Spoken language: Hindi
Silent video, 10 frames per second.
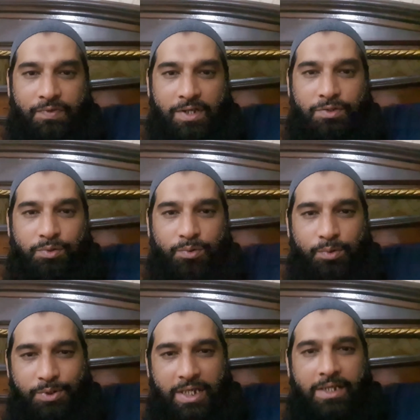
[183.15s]
सफाई शुरू
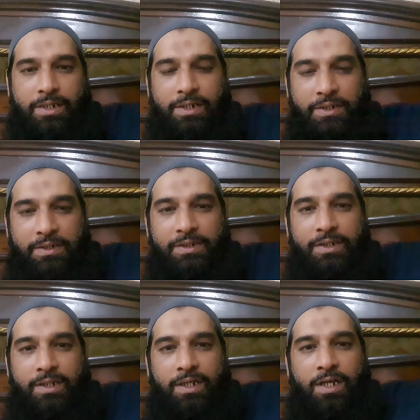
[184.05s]
हो जाएगी
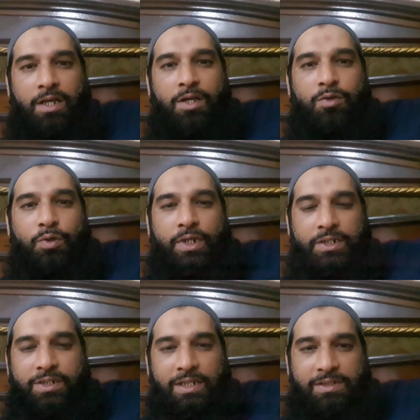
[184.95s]
कोई
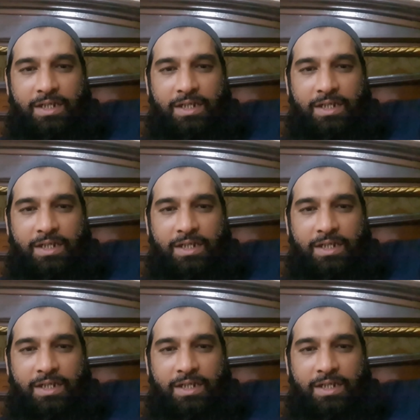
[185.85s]
अच्छा